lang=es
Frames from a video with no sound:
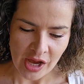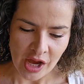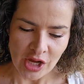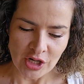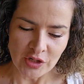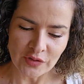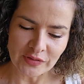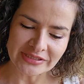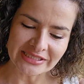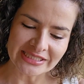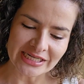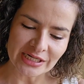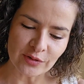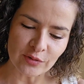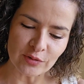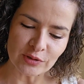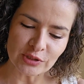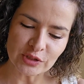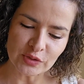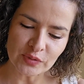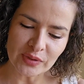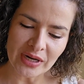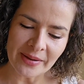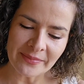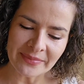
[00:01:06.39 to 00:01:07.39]
Nuestra
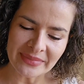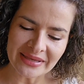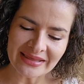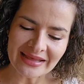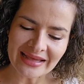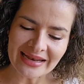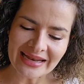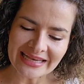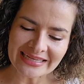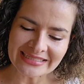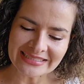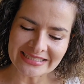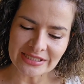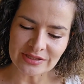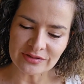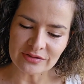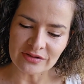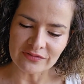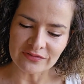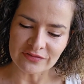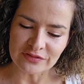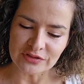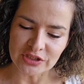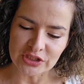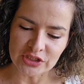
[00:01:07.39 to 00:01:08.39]
cultura mide el éxito
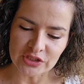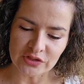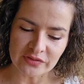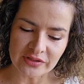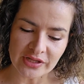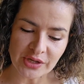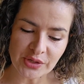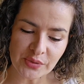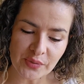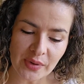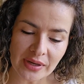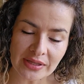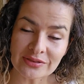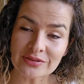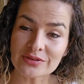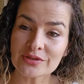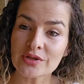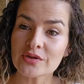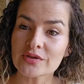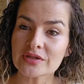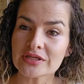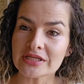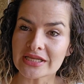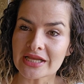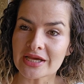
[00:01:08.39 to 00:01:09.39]
en función de
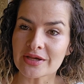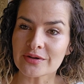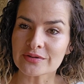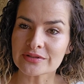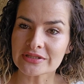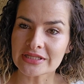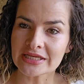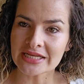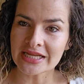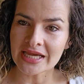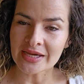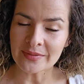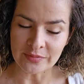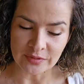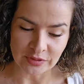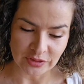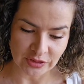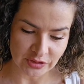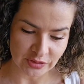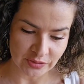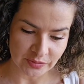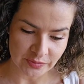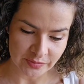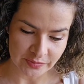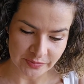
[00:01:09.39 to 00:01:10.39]
cuánto dinero
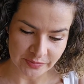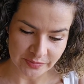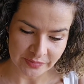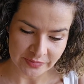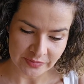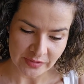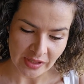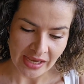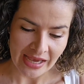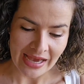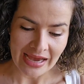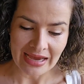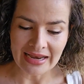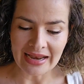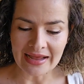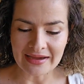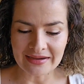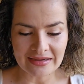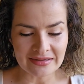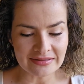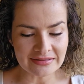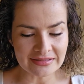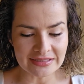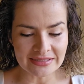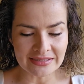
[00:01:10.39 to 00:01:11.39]
tenemos,
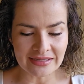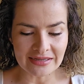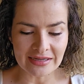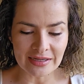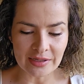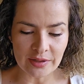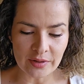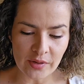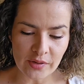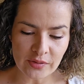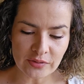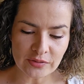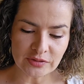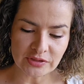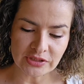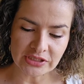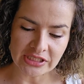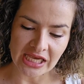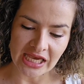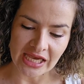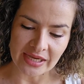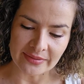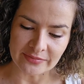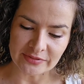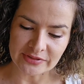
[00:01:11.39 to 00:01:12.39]
la cantidad de logros
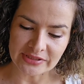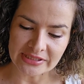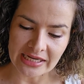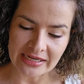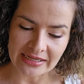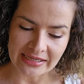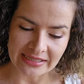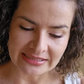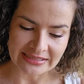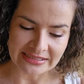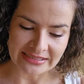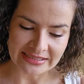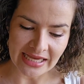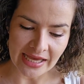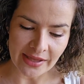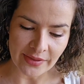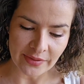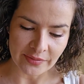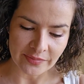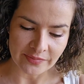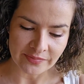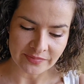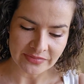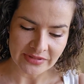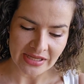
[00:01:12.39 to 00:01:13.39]
que hemos
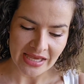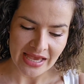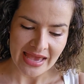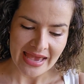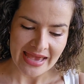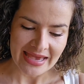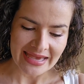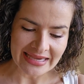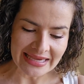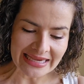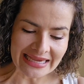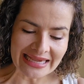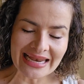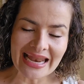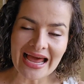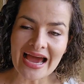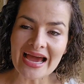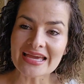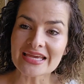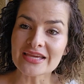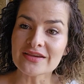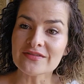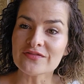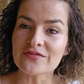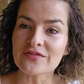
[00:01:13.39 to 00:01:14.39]
alcanzado y la
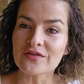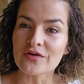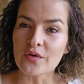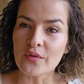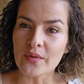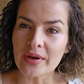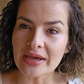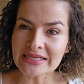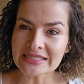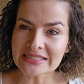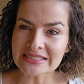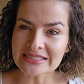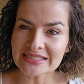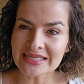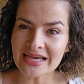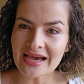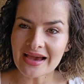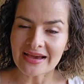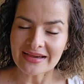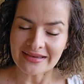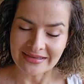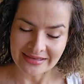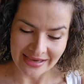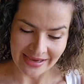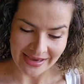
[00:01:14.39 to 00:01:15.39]

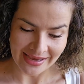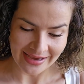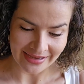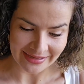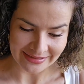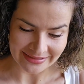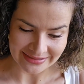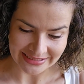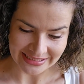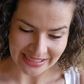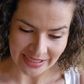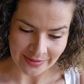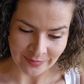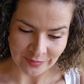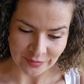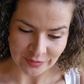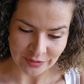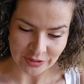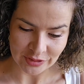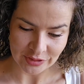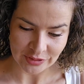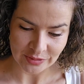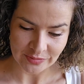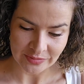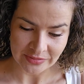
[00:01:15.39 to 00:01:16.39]
influencia que
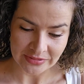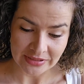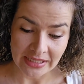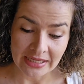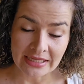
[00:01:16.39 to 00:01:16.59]
ejercemos.